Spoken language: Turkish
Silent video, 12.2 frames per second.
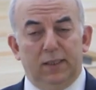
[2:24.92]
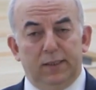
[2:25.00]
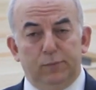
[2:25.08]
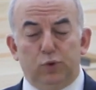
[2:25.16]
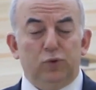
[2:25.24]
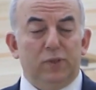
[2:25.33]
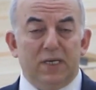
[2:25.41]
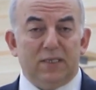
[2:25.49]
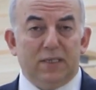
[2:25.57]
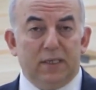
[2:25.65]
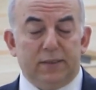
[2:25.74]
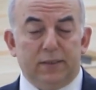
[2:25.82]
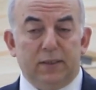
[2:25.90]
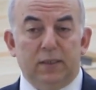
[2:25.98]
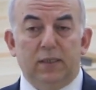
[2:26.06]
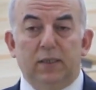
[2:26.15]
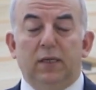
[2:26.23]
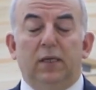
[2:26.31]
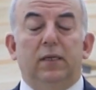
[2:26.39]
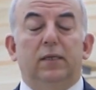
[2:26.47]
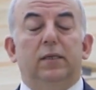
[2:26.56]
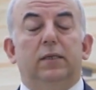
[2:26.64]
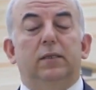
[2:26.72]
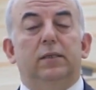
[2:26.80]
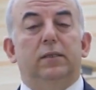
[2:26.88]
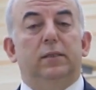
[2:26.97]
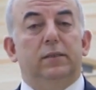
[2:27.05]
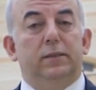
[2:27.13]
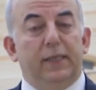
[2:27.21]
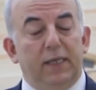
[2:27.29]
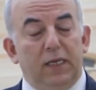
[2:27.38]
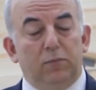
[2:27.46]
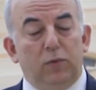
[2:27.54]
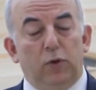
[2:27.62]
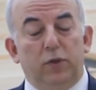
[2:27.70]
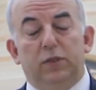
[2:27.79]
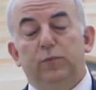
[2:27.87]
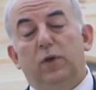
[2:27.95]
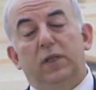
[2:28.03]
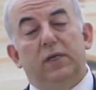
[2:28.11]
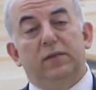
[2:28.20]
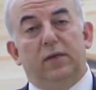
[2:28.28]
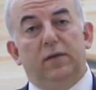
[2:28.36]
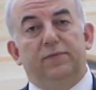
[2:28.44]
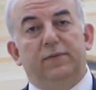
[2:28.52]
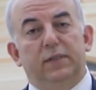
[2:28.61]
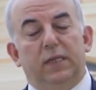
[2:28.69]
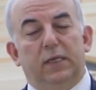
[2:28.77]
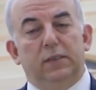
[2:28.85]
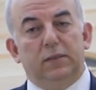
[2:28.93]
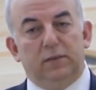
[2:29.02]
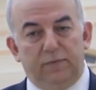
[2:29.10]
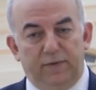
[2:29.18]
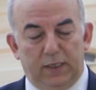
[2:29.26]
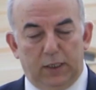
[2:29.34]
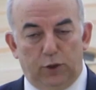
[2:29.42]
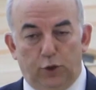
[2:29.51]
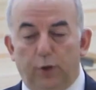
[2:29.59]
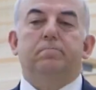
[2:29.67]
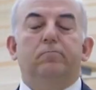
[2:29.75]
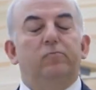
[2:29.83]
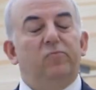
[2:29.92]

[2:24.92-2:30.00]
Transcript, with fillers: E, bütün dersler e, deneyimli öğretim üyeleri tarafından veriliyor.